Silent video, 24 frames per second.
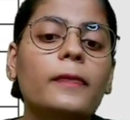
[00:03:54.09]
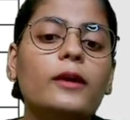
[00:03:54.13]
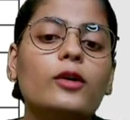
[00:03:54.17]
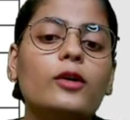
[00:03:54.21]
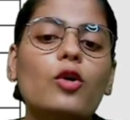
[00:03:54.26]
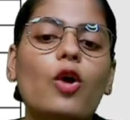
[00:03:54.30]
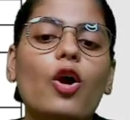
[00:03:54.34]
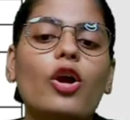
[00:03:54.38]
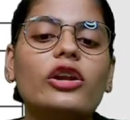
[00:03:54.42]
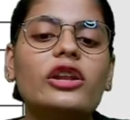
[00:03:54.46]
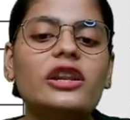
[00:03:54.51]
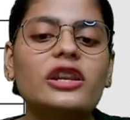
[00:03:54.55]

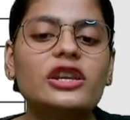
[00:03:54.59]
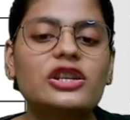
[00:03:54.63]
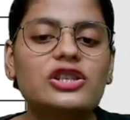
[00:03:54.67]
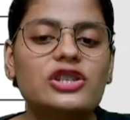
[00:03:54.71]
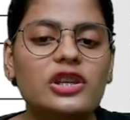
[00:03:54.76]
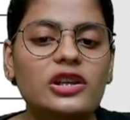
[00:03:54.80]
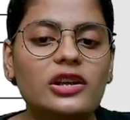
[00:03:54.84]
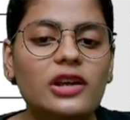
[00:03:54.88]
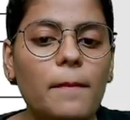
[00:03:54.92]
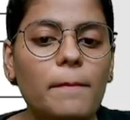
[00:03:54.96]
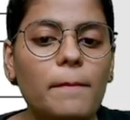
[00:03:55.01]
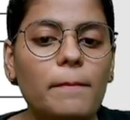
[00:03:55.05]

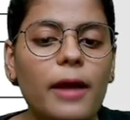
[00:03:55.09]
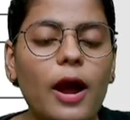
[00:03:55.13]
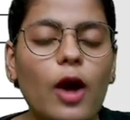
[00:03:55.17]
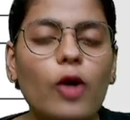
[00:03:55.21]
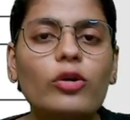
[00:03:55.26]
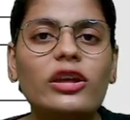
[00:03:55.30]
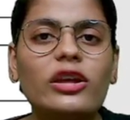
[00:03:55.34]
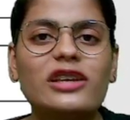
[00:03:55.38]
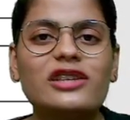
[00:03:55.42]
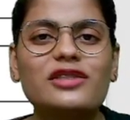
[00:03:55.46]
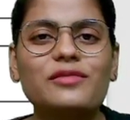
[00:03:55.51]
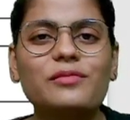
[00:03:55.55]
कोऑर्डिनेशन कंपाउंड
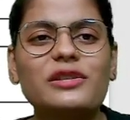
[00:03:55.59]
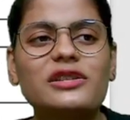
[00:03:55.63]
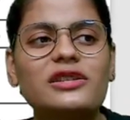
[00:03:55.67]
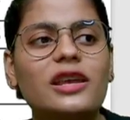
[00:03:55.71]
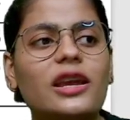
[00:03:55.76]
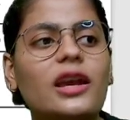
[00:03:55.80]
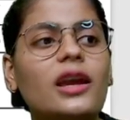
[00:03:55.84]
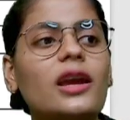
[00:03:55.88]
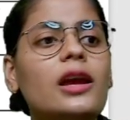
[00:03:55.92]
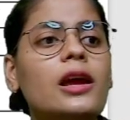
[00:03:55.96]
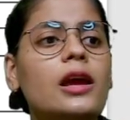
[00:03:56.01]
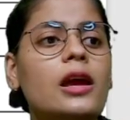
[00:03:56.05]
इसमें से